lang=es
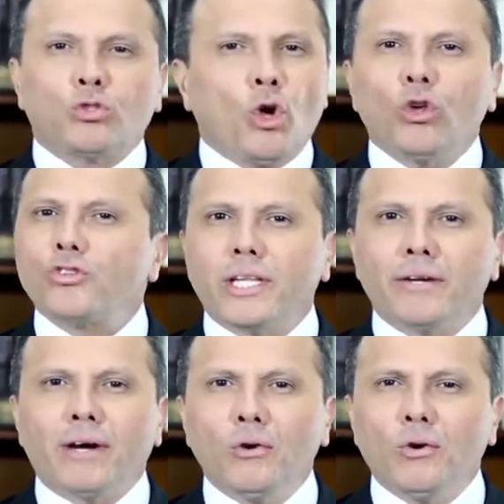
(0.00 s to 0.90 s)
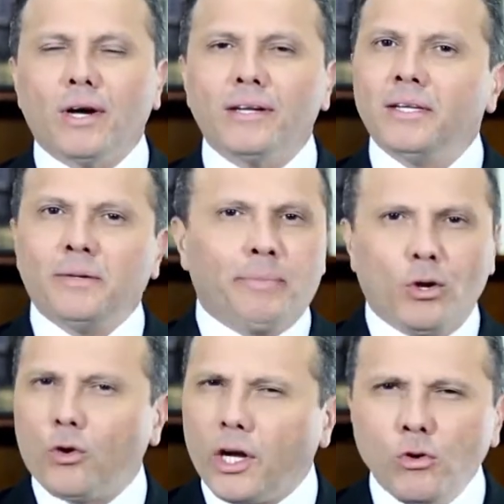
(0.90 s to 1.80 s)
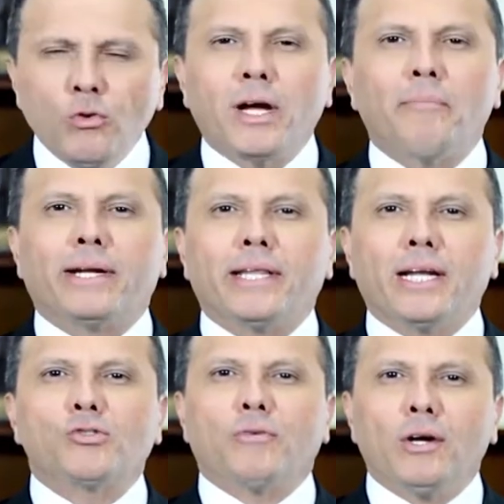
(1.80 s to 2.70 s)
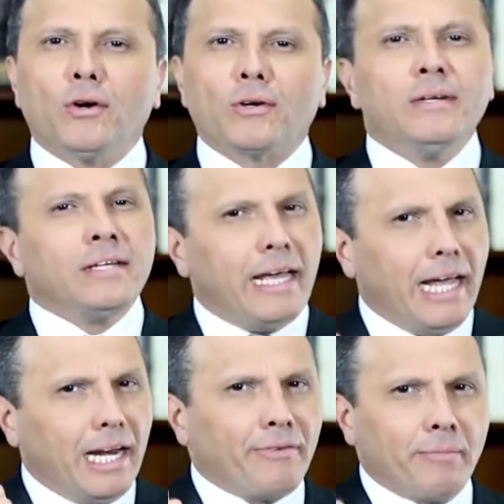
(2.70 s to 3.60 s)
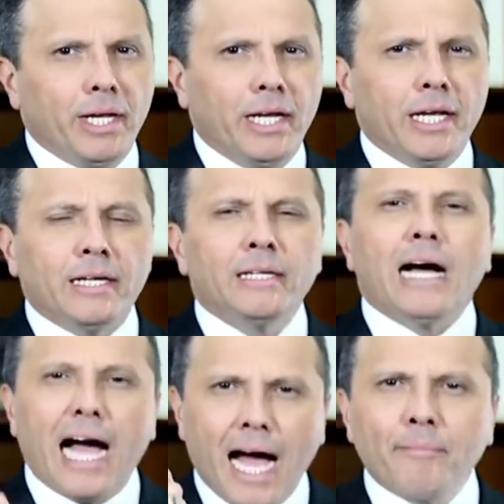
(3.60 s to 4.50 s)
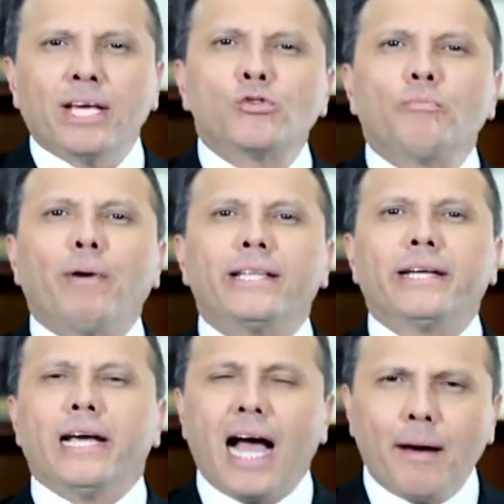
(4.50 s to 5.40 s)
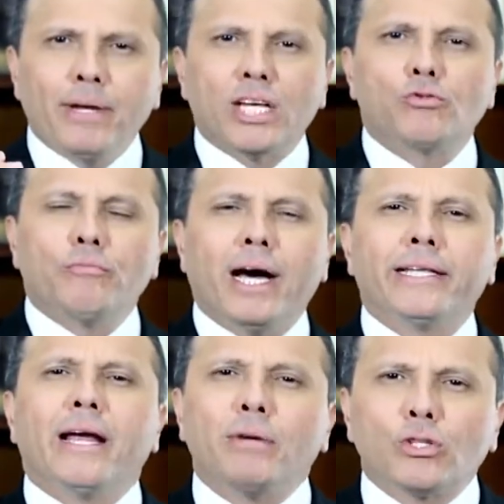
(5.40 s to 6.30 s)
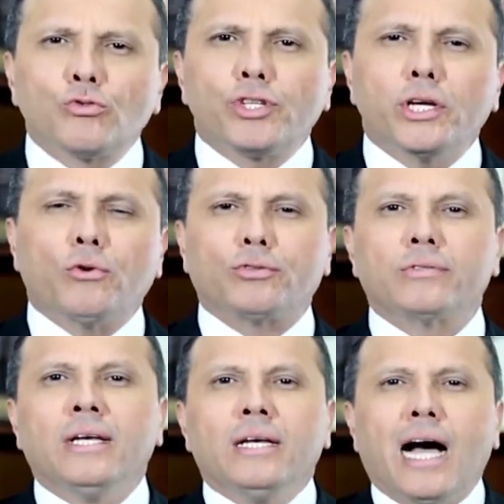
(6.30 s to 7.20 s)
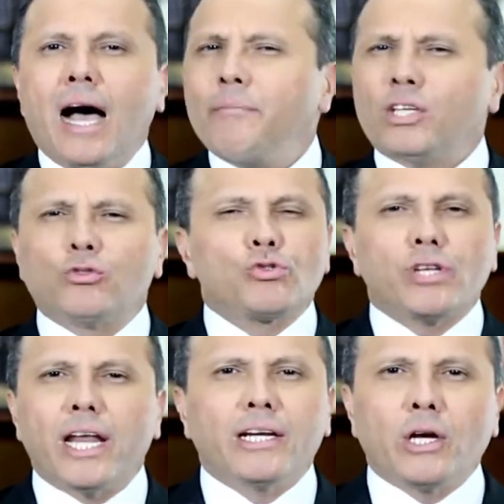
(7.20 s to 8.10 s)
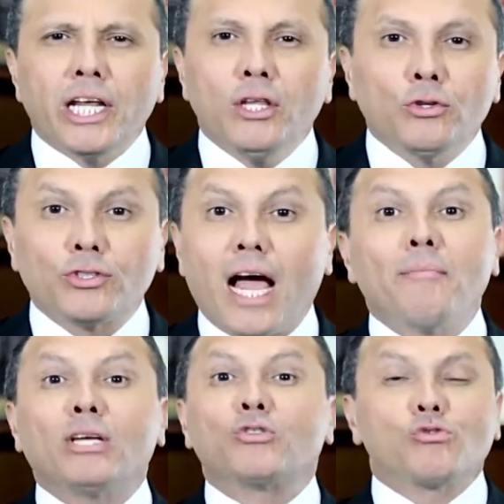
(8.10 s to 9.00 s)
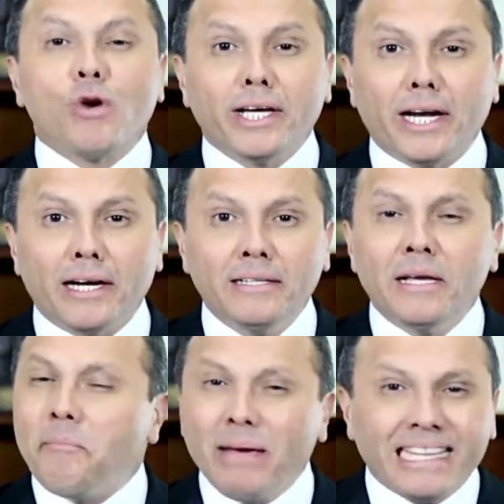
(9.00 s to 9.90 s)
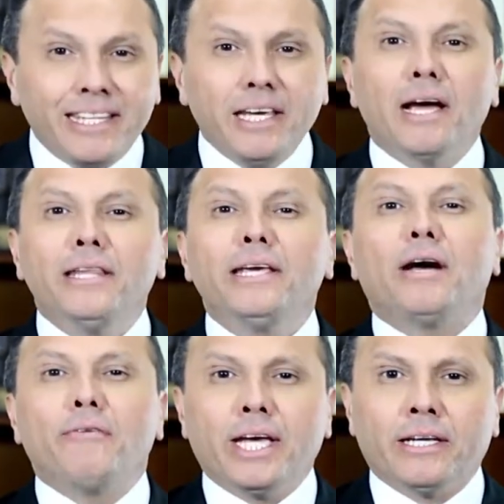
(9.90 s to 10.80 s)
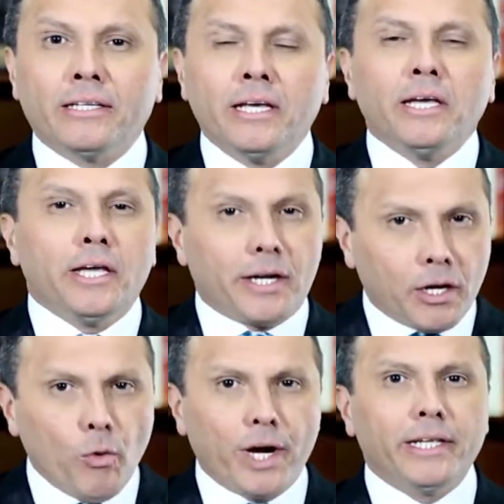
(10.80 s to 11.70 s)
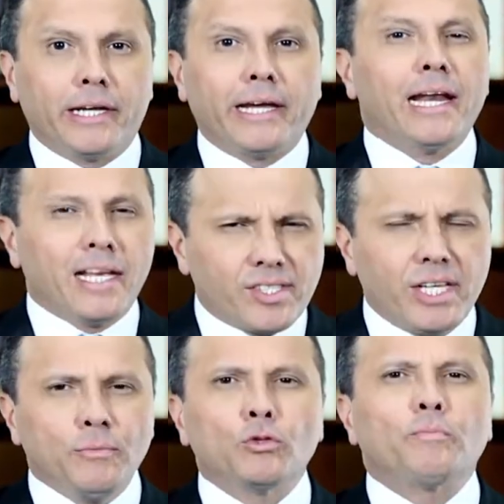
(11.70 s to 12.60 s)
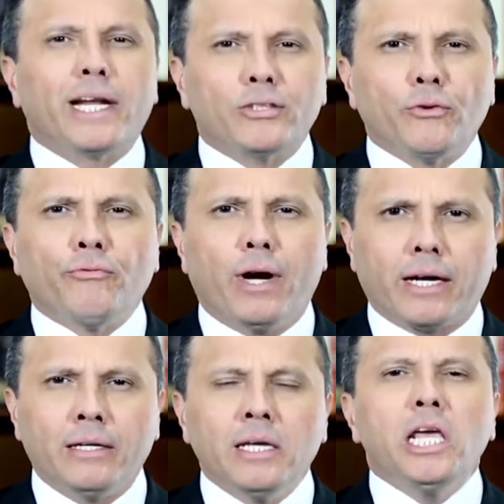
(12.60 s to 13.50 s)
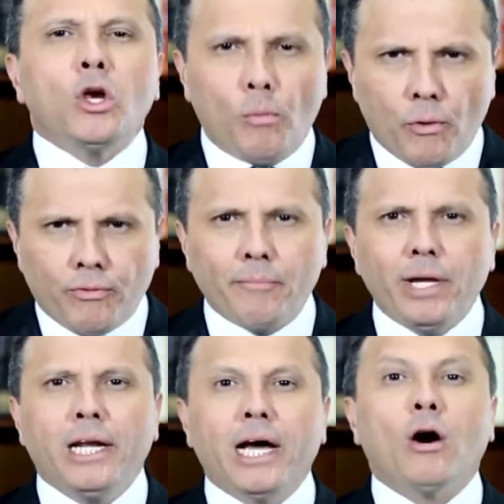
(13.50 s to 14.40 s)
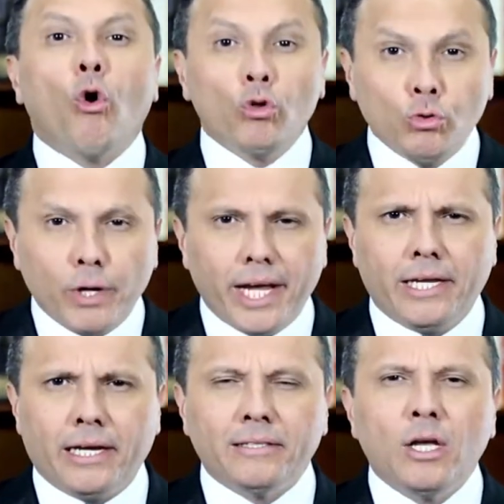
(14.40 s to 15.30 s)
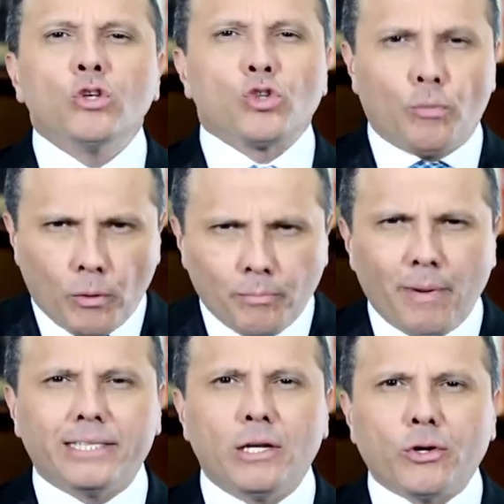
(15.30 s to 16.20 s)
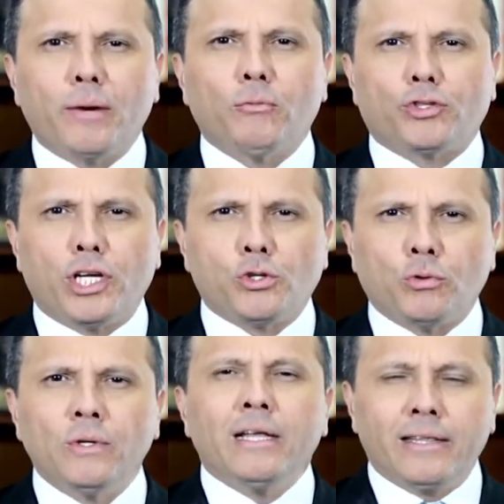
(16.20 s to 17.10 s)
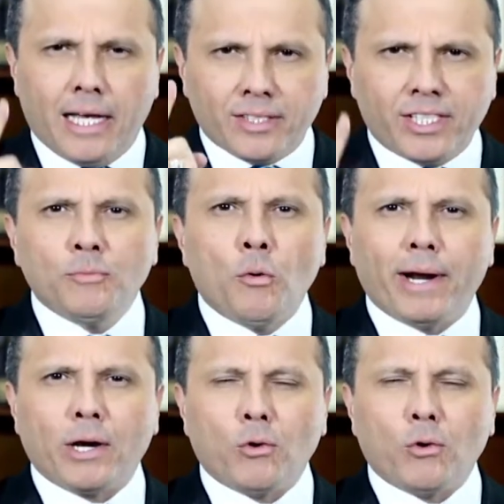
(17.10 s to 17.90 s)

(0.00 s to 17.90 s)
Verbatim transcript: Todo se devalúa, pero lo que nunca perderá su valor es la familia. Ame a su padre, ame a su madre, ame a sus hijos, ame a sus seres queridos, ame a su suegra, bendiga y diga bien. Y recuerde que nacimos para triunfar y como familia hondureña somos más de lo que hemos hecho. Nacimos para